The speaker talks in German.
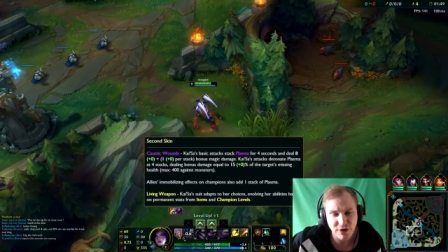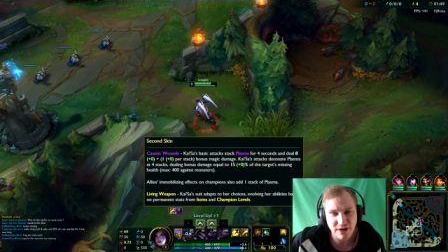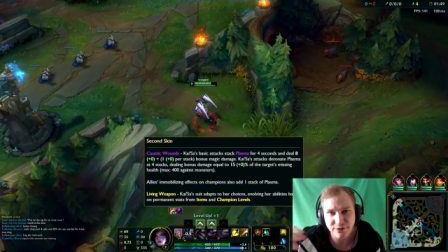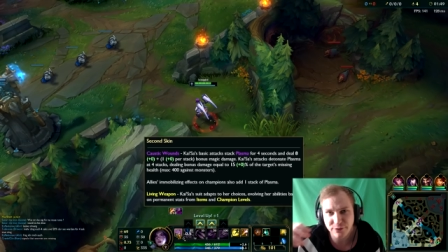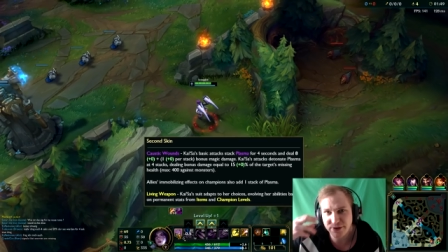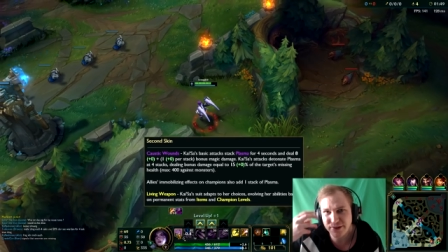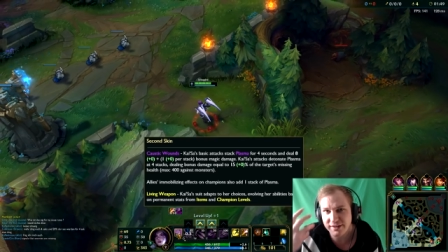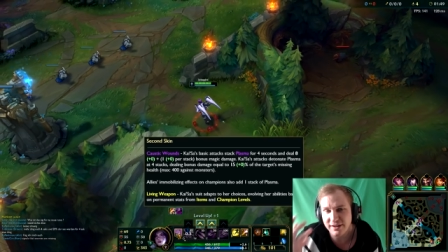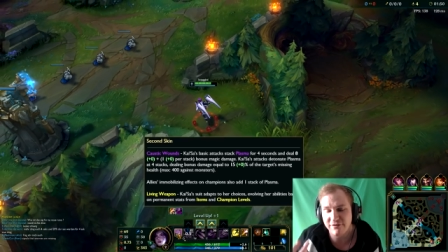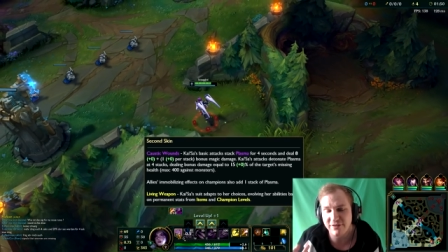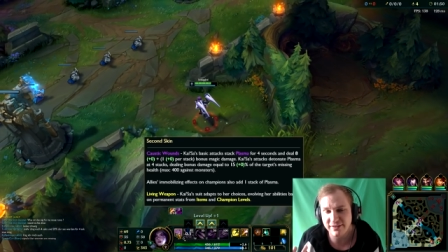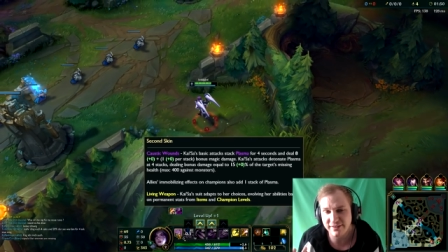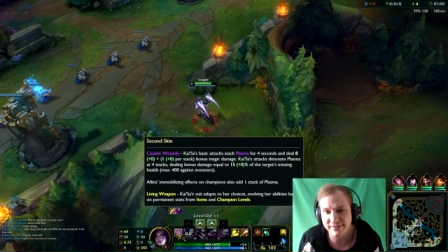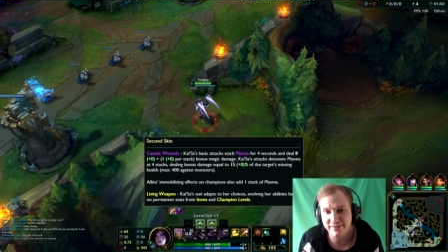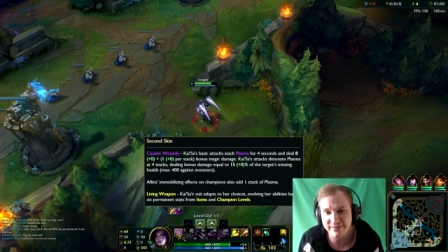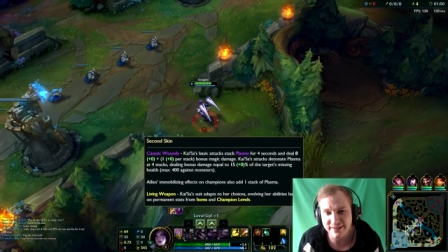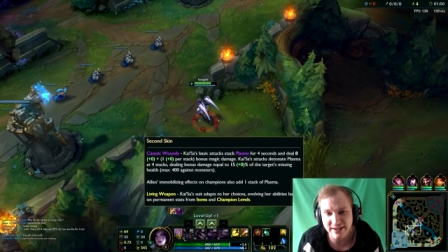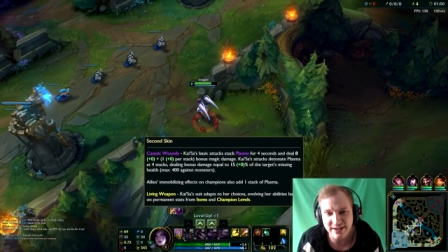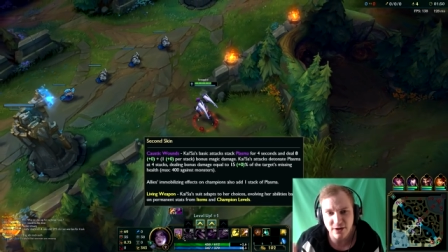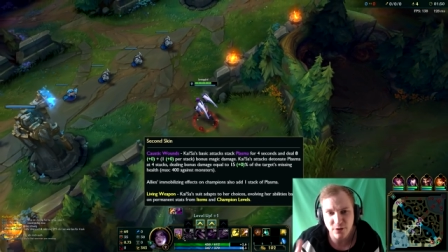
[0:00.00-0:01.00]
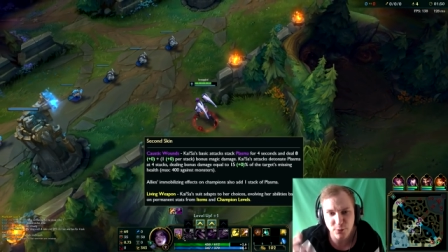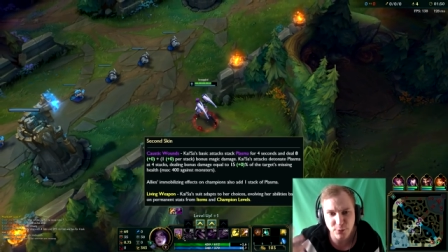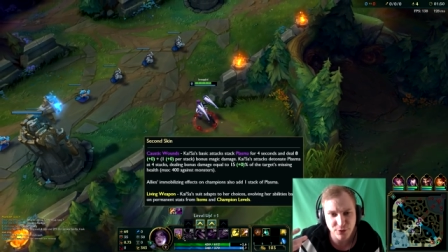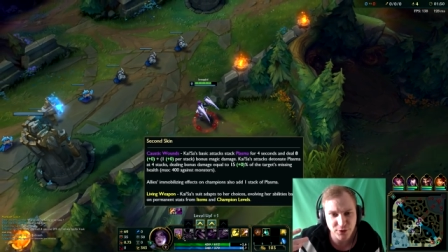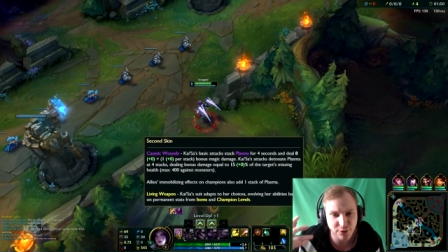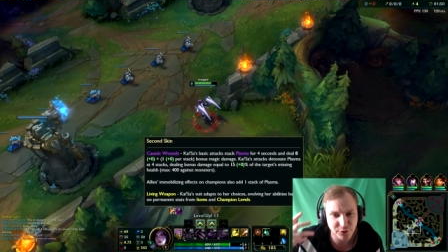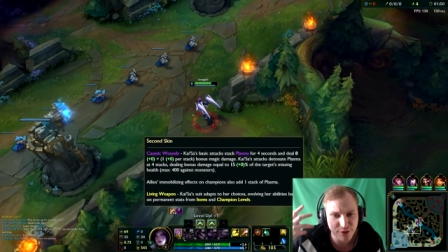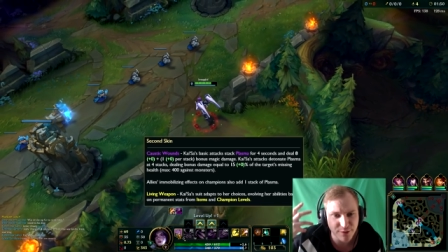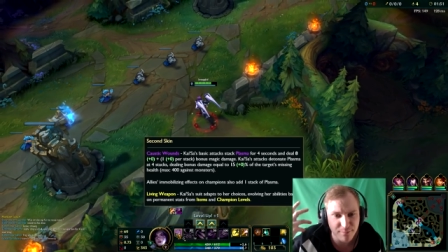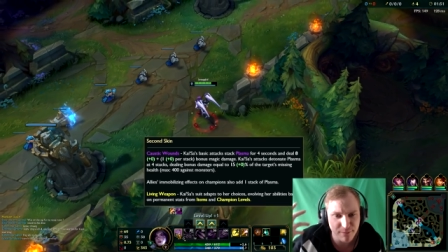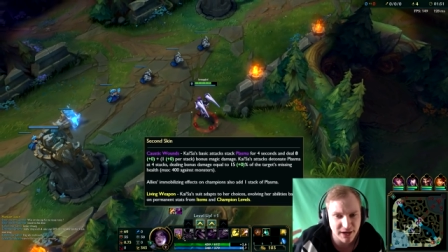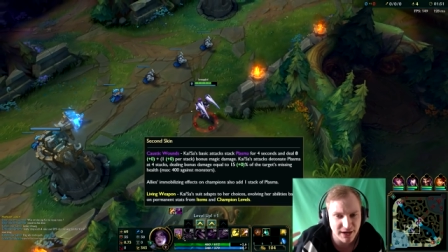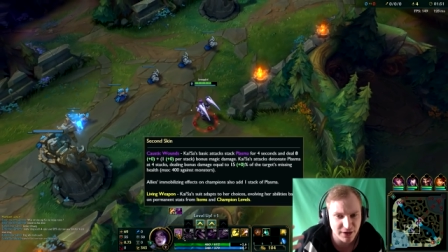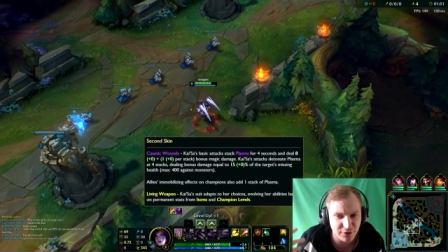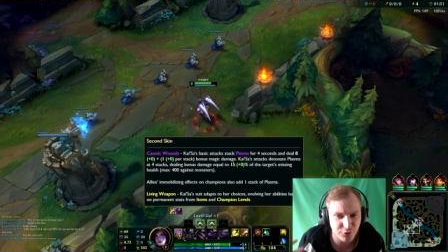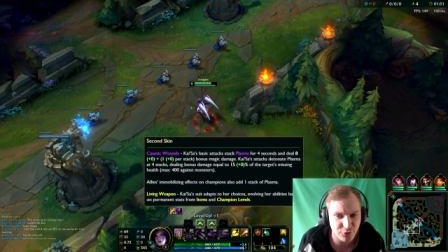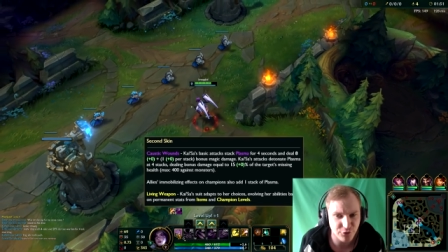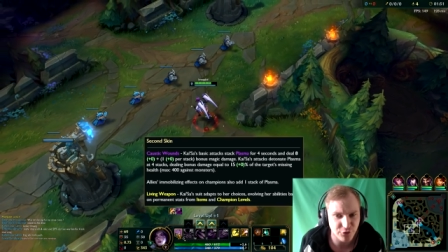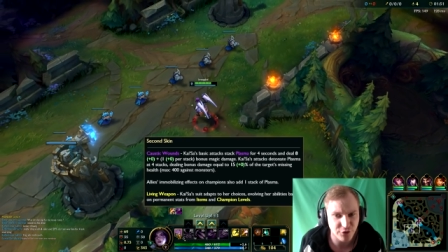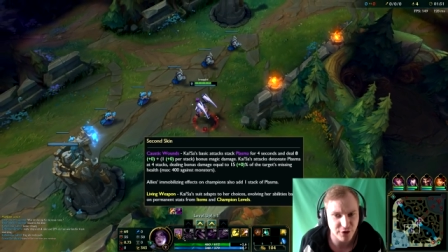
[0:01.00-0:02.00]
also jeder weitere Stack erhöht auch den
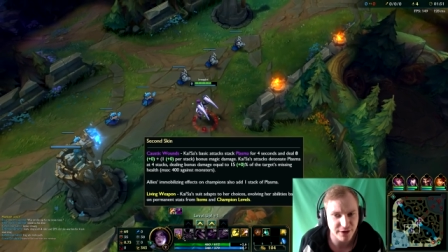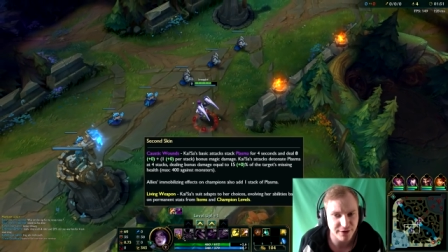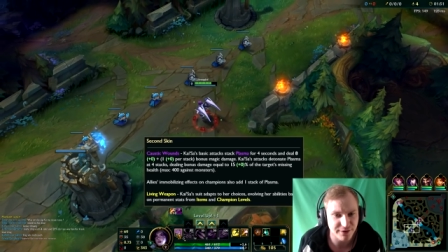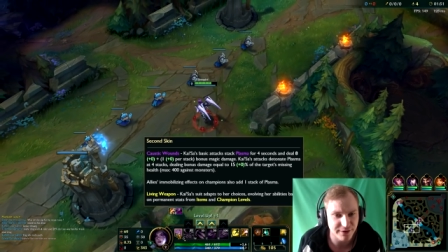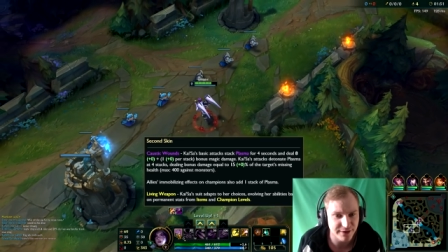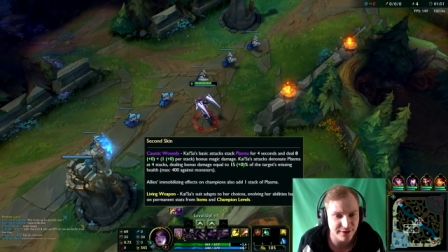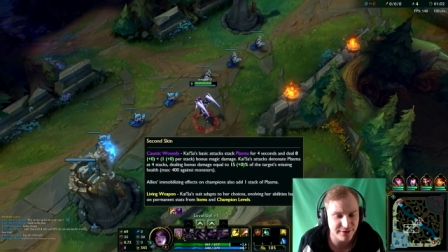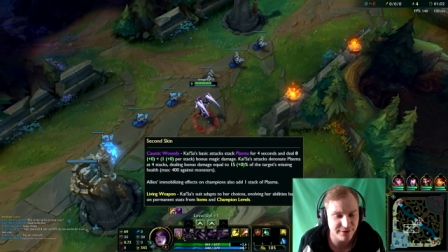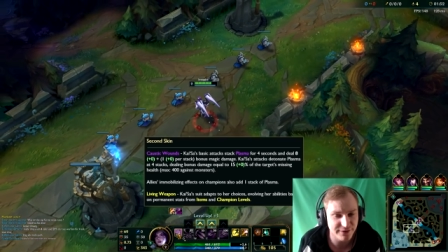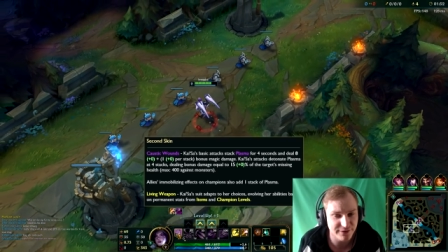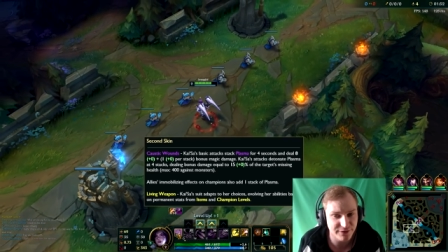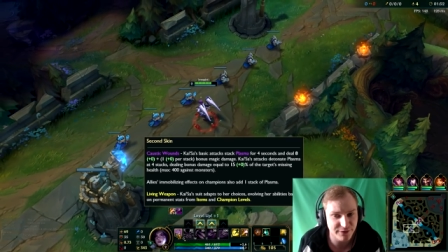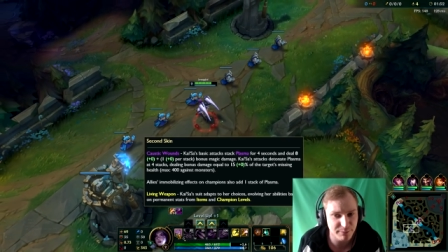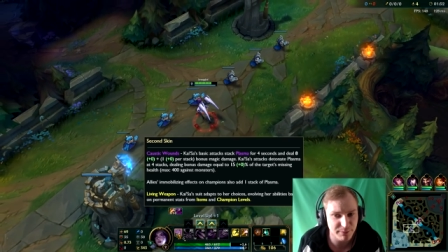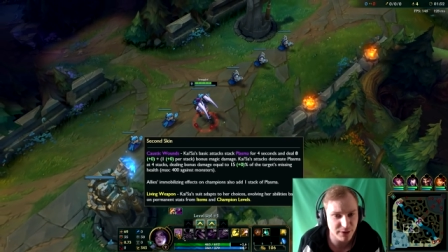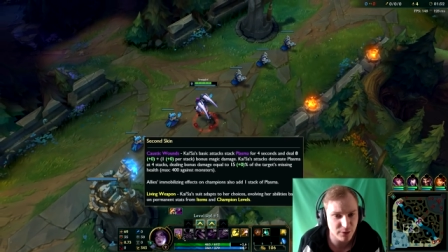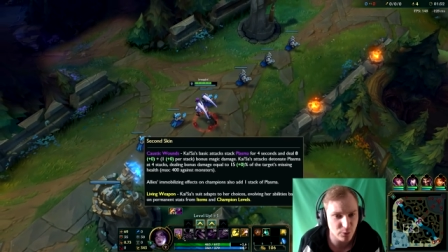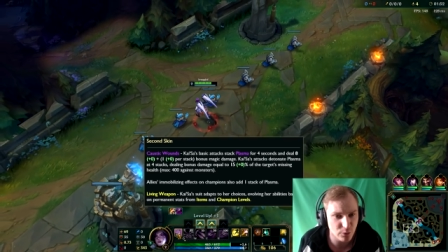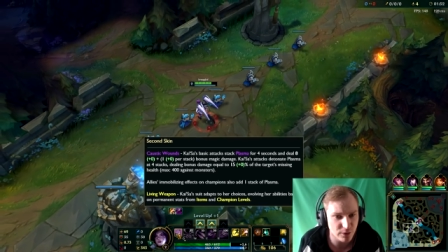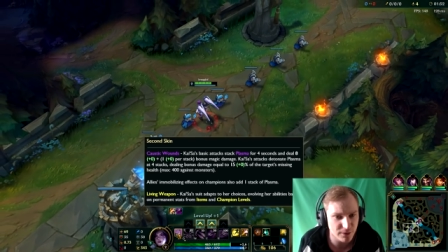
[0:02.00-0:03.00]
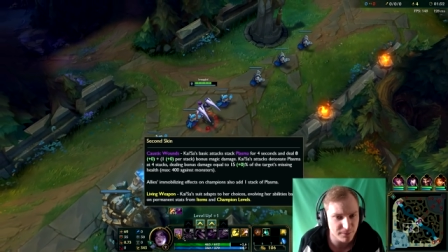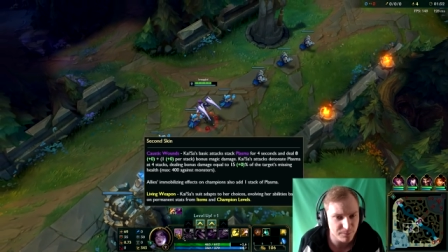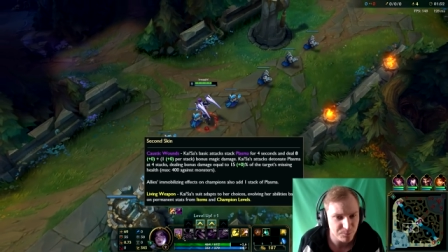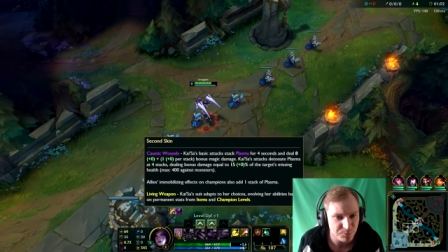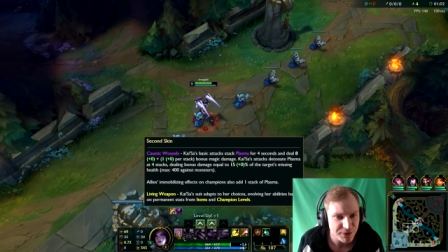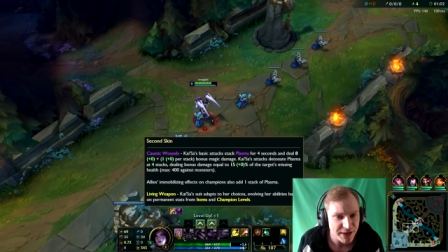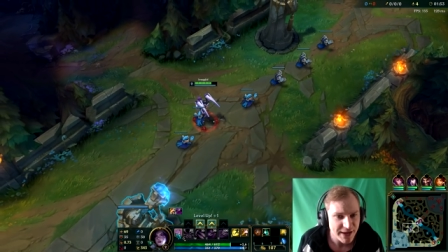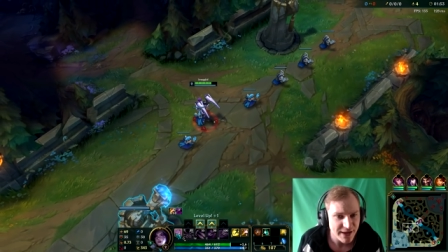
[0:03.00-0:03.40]
magischen Schaden. Ja, das ist ziemlich cool.